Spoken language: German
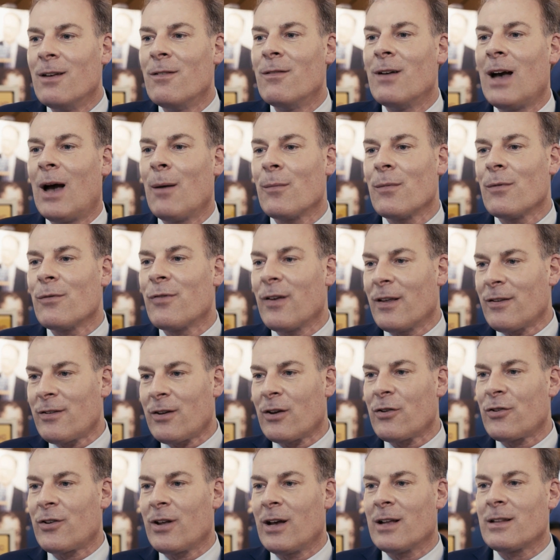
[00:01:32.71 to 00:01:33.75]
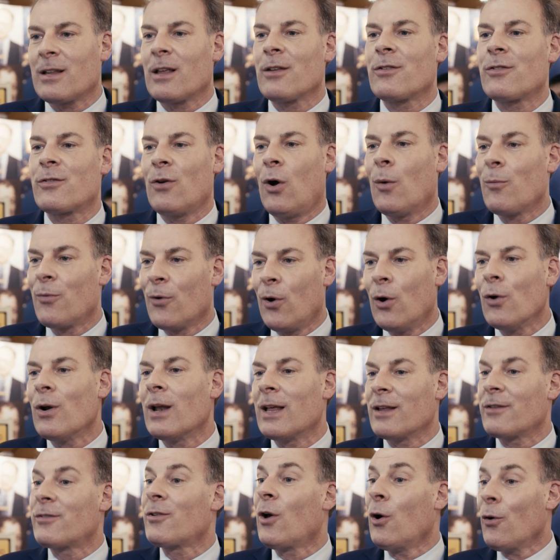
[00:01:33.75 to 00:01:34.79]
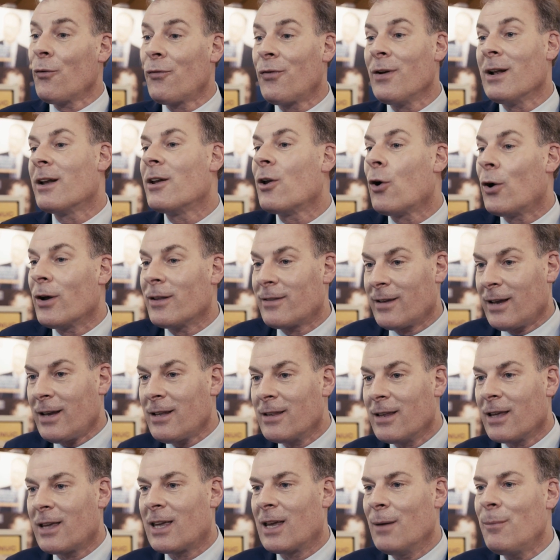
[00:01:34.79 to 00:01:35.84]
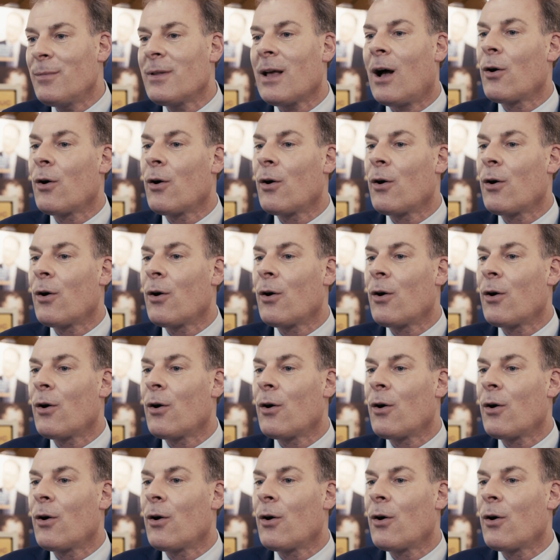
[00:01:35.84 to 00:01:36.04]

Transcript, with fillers: wir haben festgestellt, dass obwohl es so viele neue Technik gibt,